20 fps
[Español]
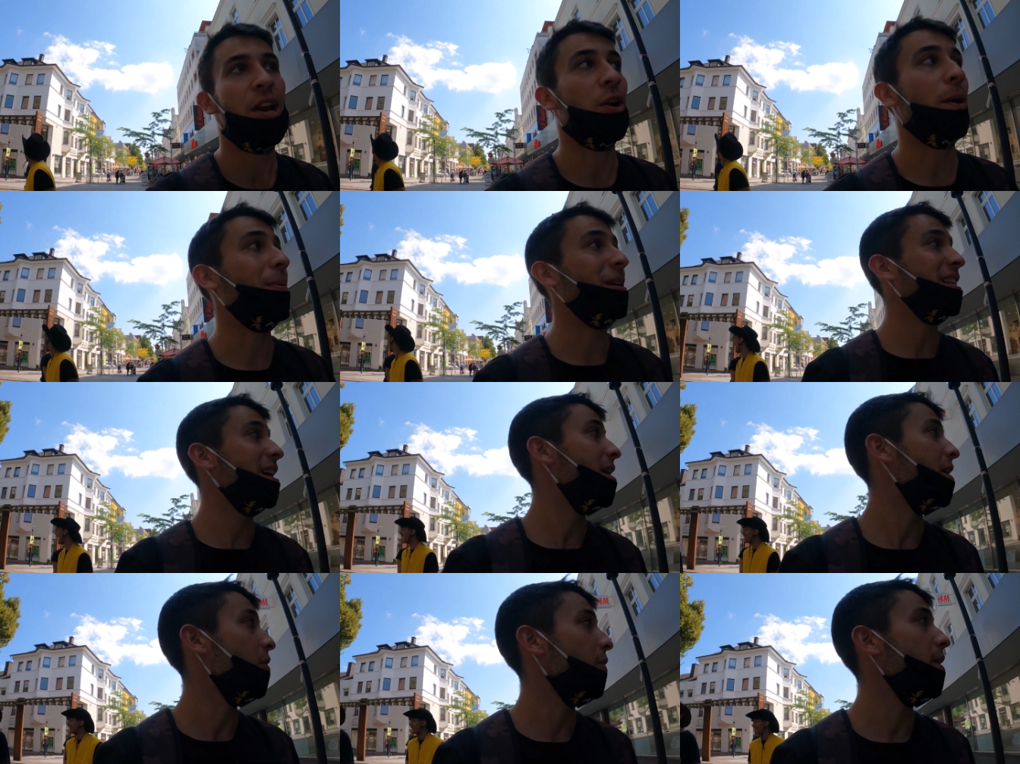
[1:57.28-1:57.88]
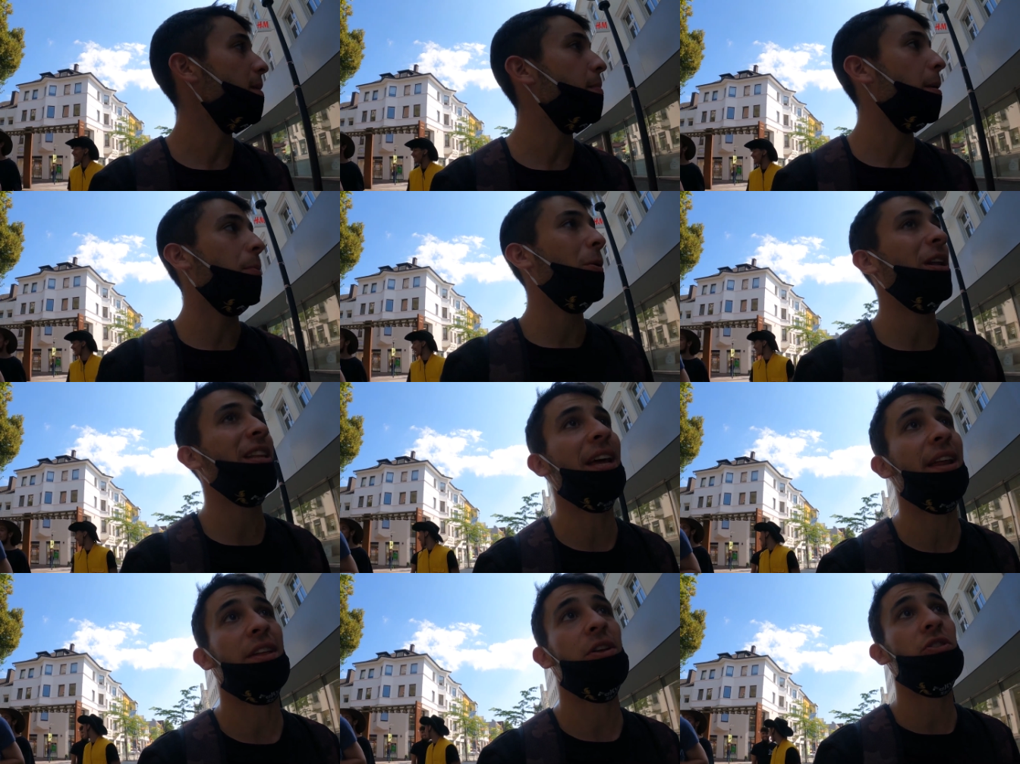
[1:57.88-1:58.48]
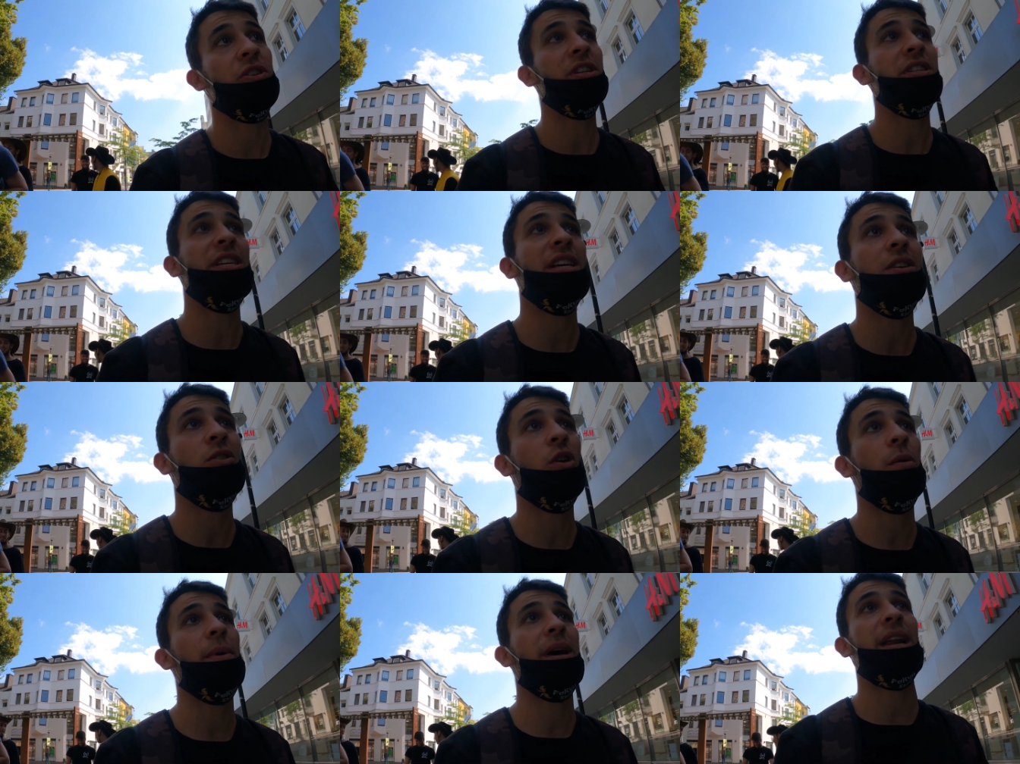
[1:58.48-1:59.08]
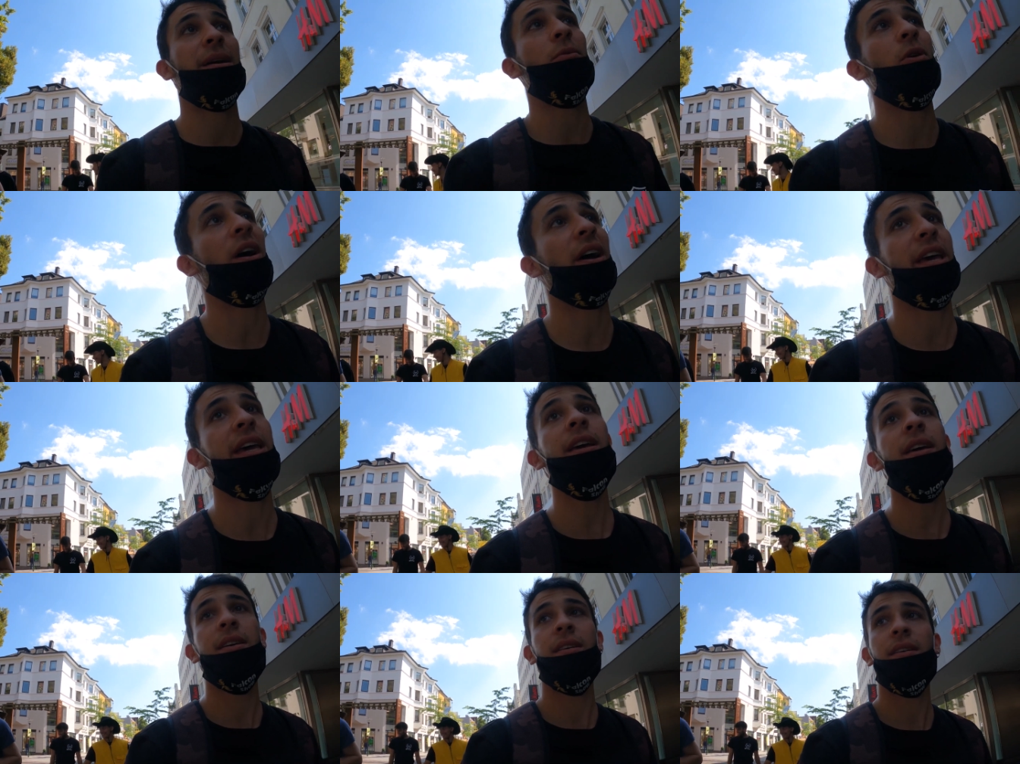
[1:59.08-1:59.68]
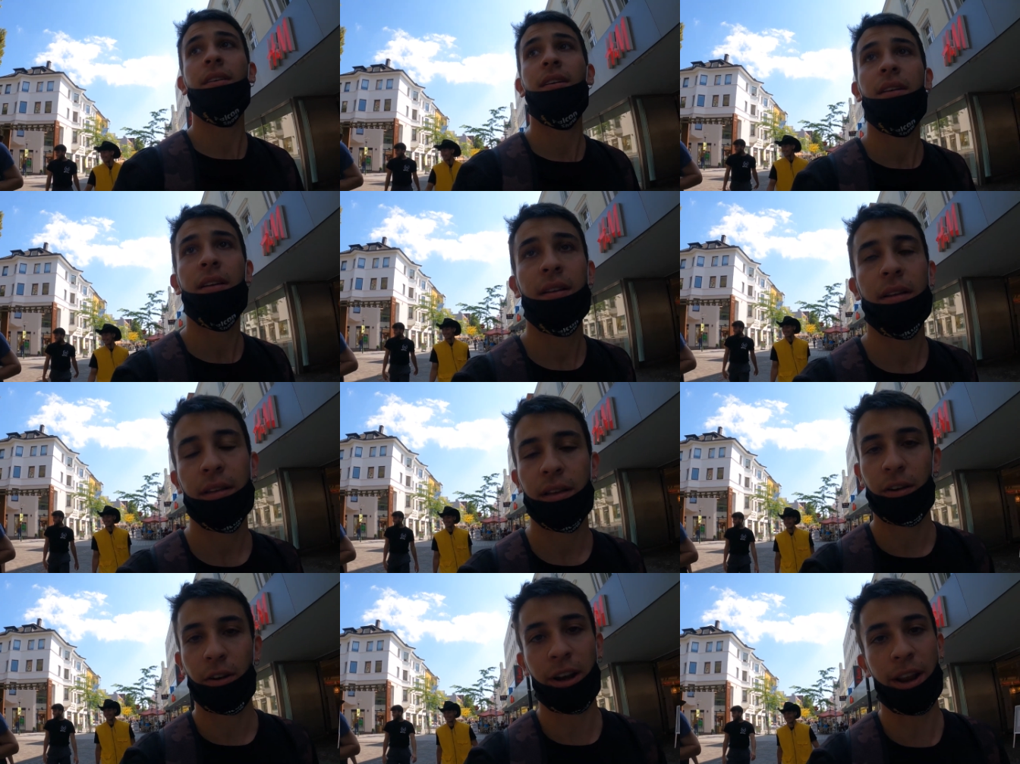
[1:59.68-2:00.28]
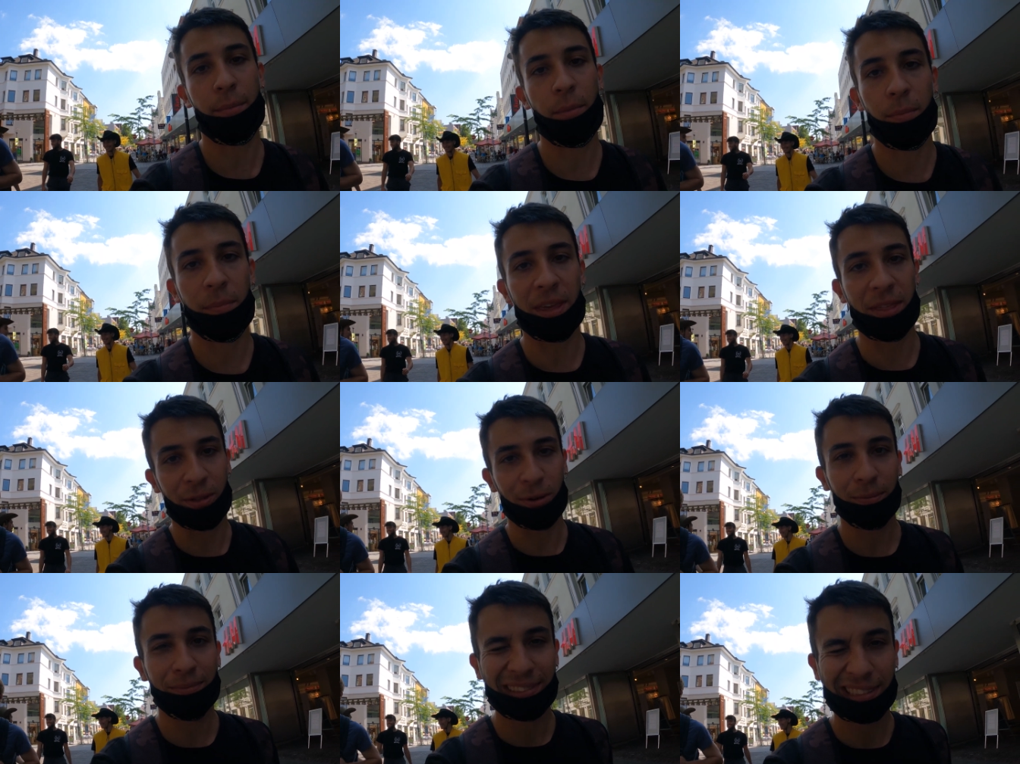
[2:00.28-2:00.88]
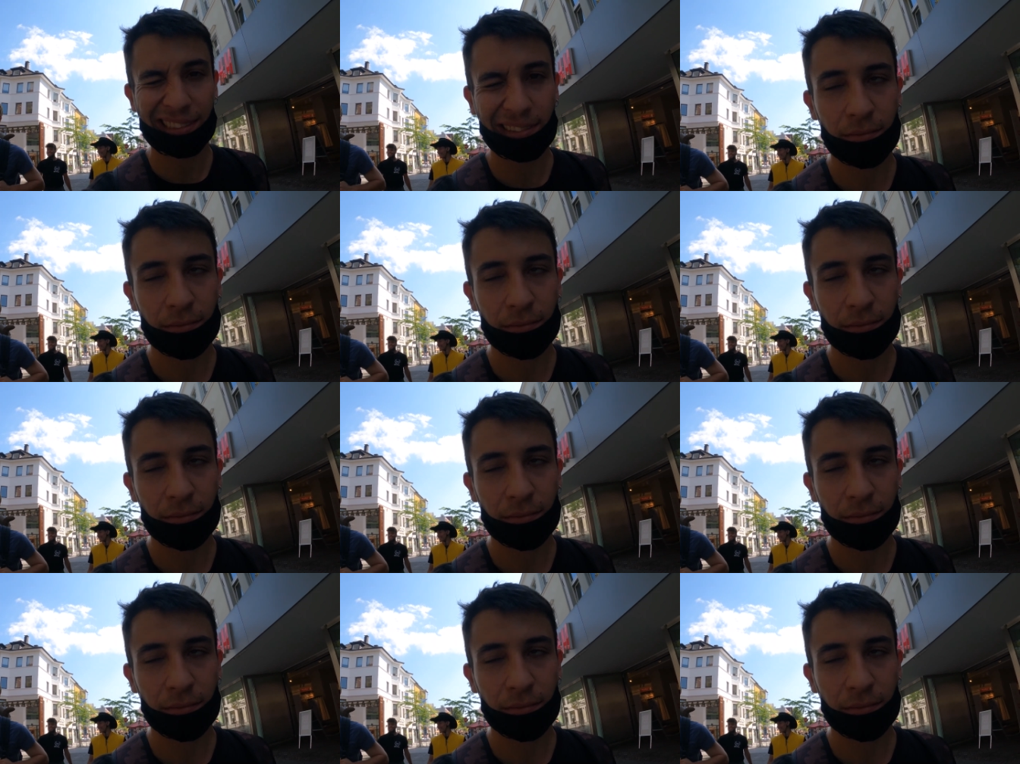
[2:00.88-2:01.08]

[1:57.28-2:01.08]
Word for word: Lo que pasa es que creo que después por la tarde, no sé si comeremos aquí, lo iremos viendo.